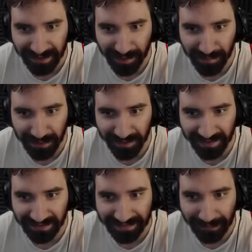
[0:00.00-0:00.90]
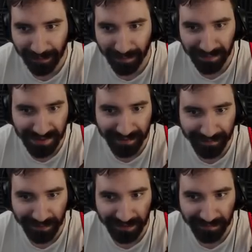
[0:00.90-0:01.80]
Aby to zadziałało,
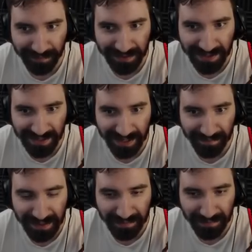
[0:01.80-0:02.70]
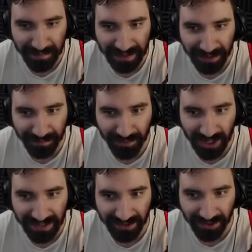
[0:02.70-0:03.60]
Potrzebu potrzebne mi będą
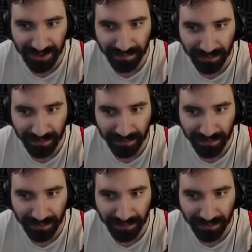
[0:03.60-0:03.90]
części.